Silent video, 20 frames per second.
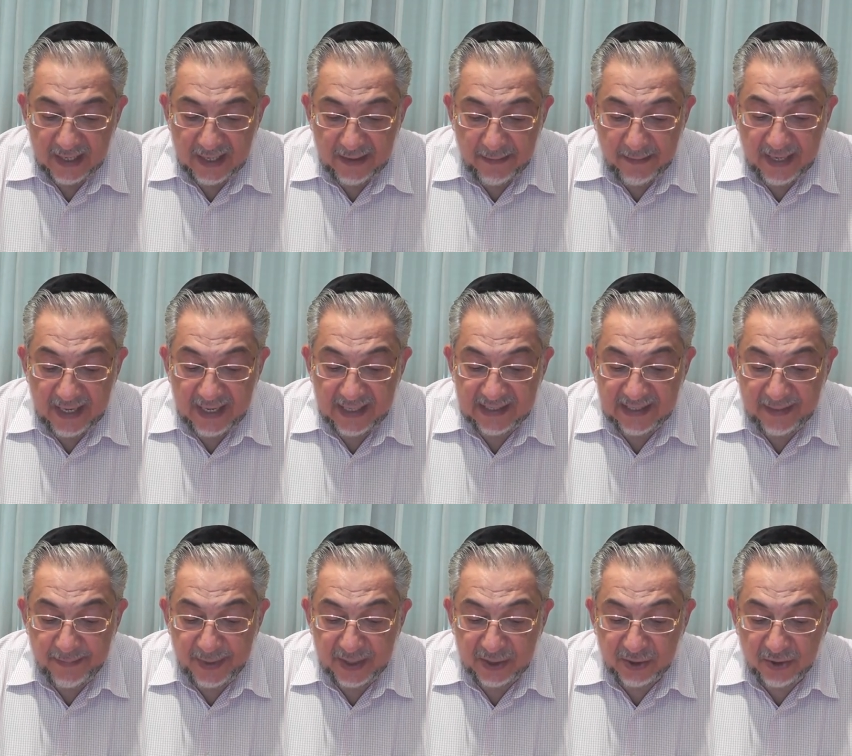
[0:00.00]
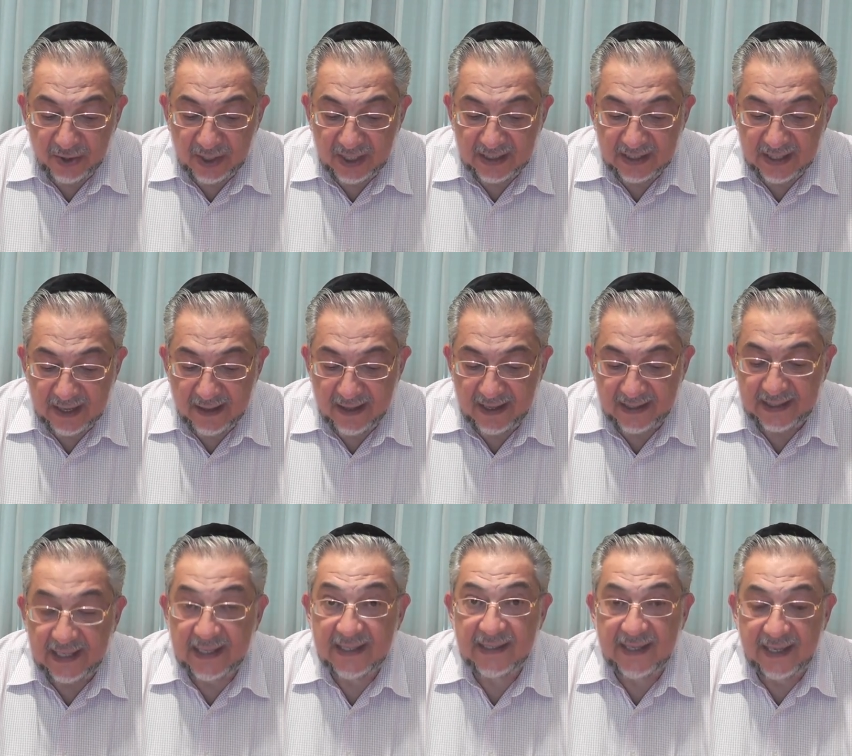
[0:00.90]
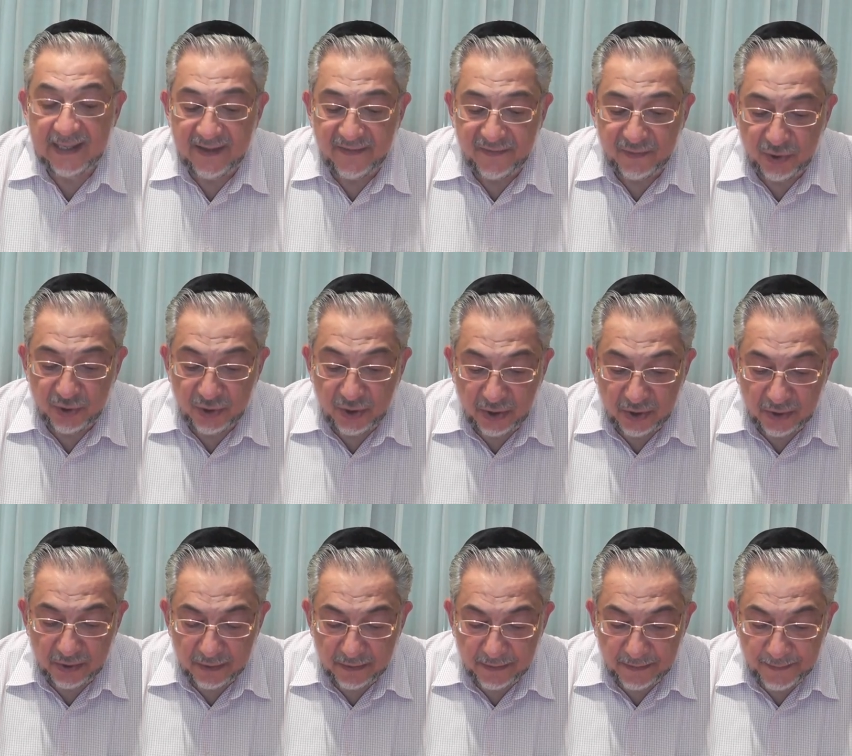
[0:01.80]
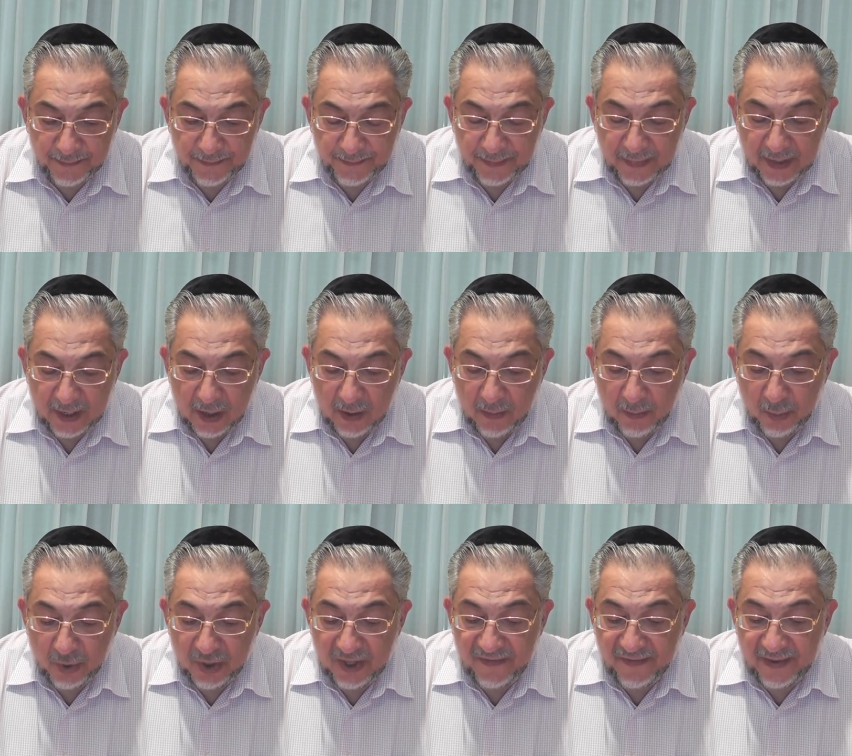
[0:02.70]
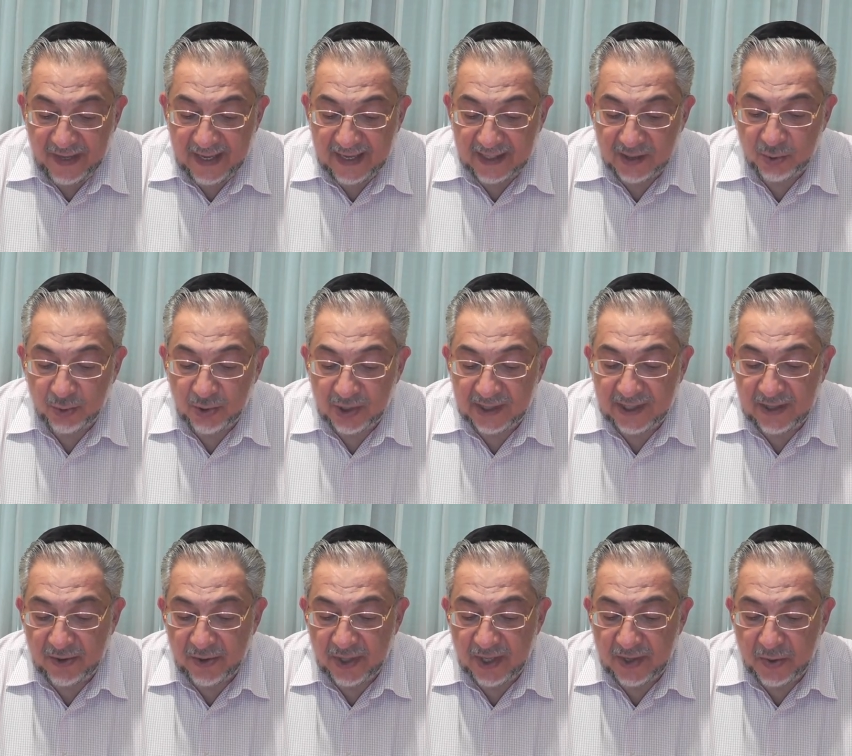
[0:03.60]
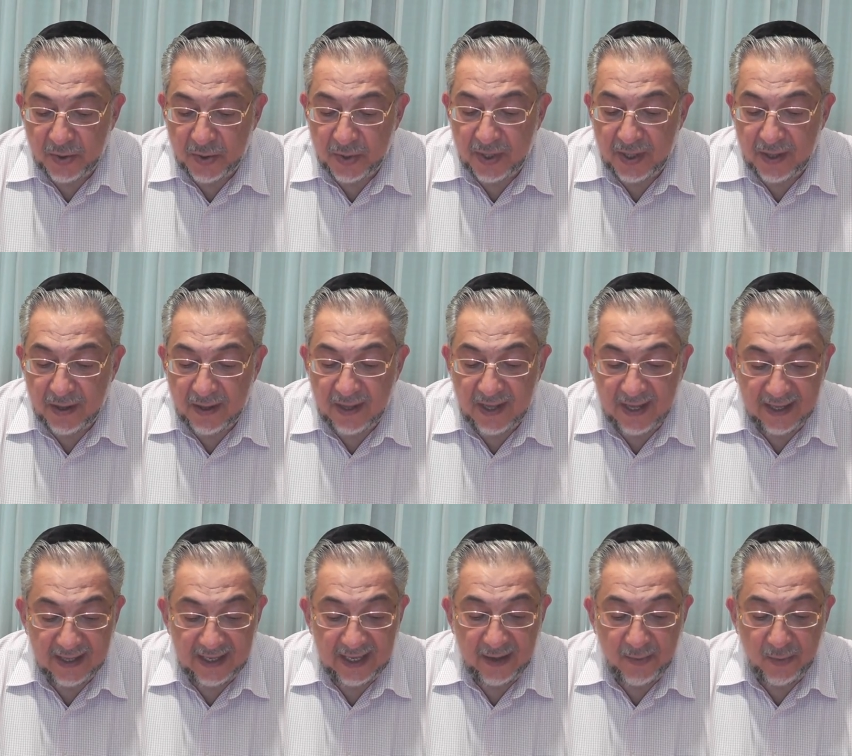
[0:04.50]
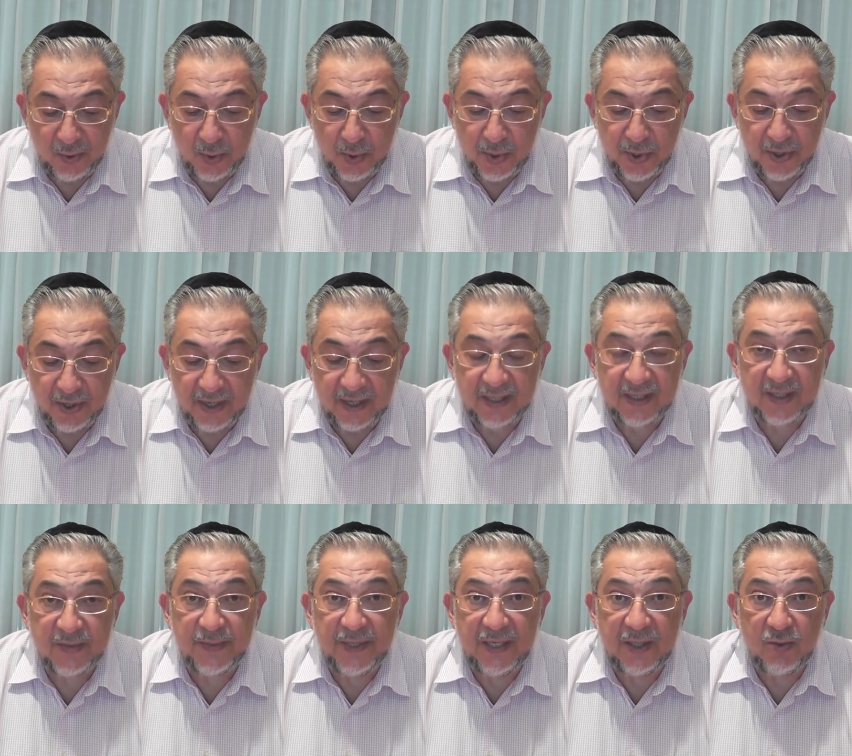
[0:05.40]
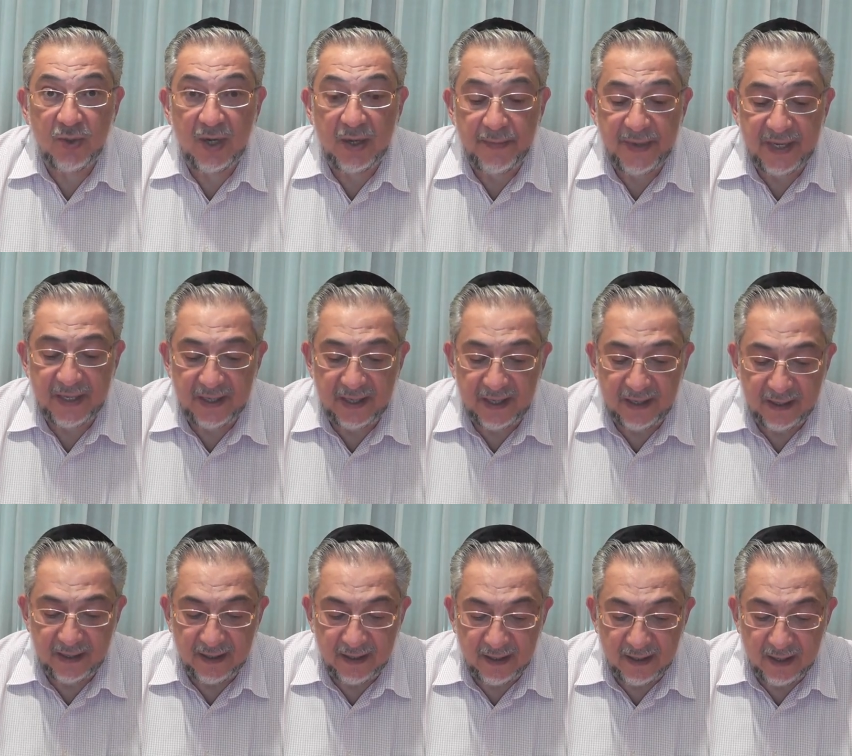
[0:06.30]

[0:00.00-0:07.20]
Y miles de personas, gracias a esta difusión, modifican su estado de conciencia y evolucionan espiritualmente.